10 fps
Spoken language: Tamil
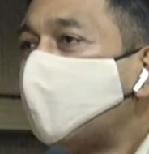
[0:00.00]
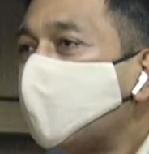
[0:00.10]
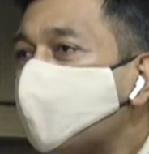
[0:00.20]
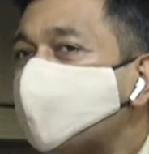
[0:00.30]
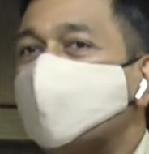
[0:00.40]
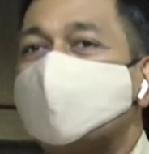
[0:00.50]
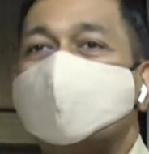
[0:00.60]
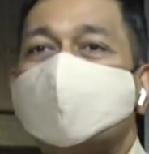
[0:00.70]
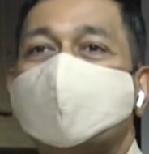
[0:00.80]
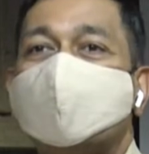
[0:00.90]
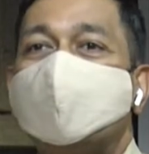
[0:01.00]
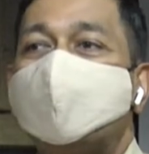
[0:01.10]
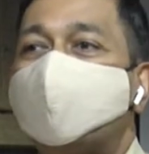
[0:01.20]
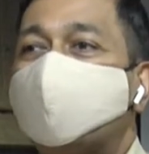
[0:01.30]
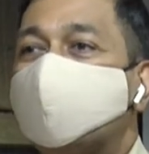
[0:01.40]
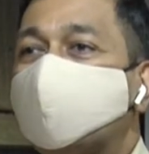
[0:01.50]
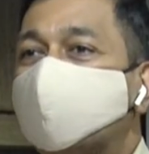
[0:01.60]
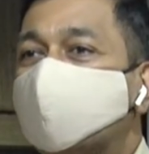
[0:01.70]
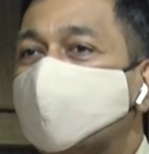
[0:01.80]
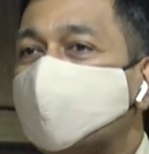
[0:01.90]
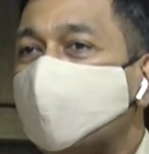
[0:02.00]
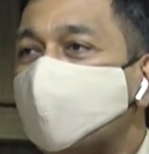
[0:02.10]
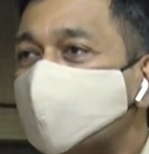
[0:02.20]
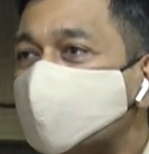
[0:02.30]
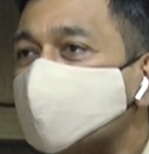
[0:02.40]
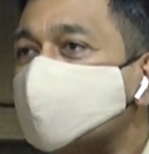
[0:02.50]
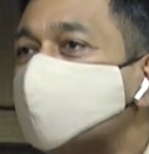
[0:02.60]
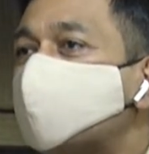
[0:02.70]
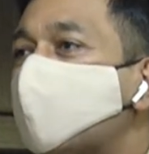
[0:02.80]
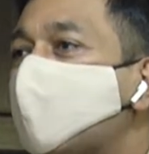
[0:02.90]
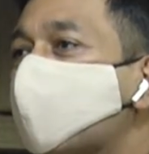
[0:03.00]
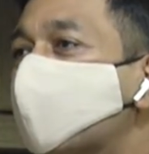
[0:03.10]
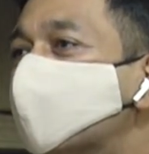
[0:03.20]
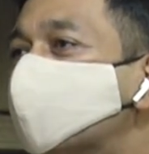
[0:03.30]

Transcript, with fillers: ஆப் வச்சுட்டு நீங்கள் இன்னும் சக்ஸஸ்ஃபுல்லாக ஆகணும்